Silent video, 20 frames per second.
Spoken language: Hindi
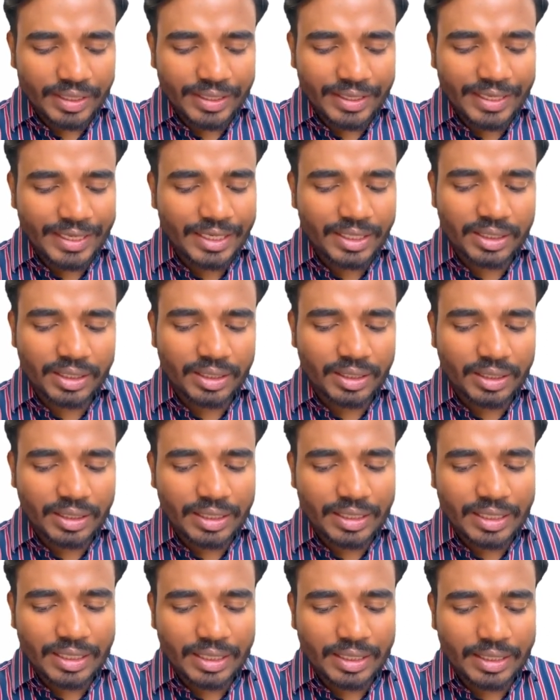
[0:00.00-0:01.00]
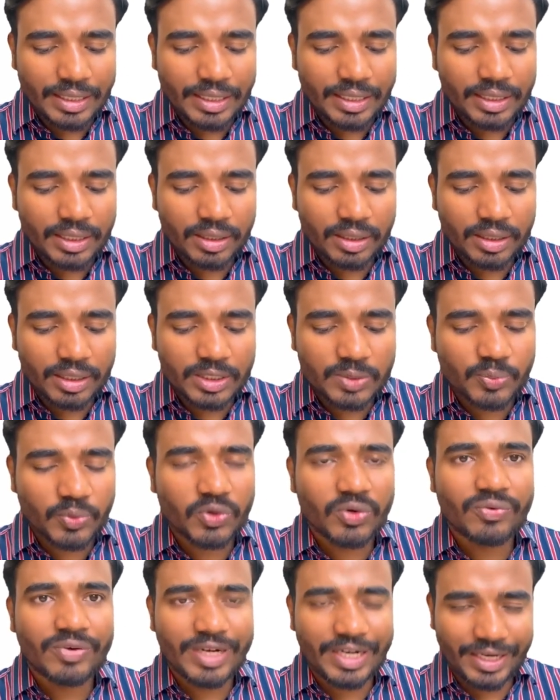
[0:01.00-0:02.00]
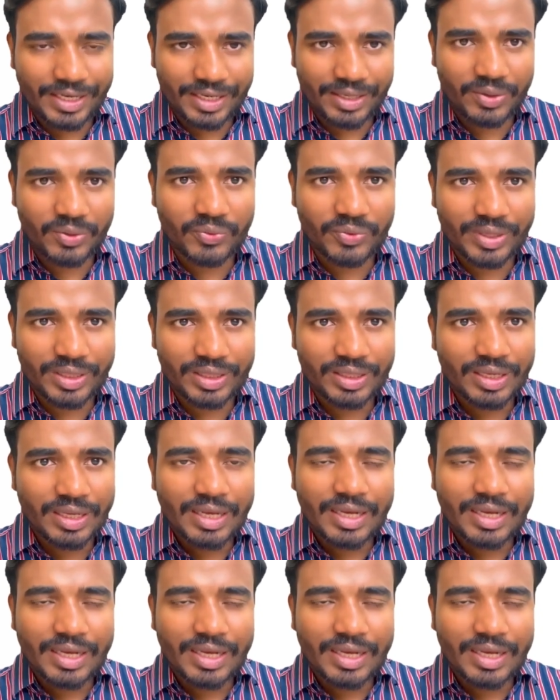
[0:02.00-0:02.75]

एक अरा एक स्पोरोफाइट है टू एन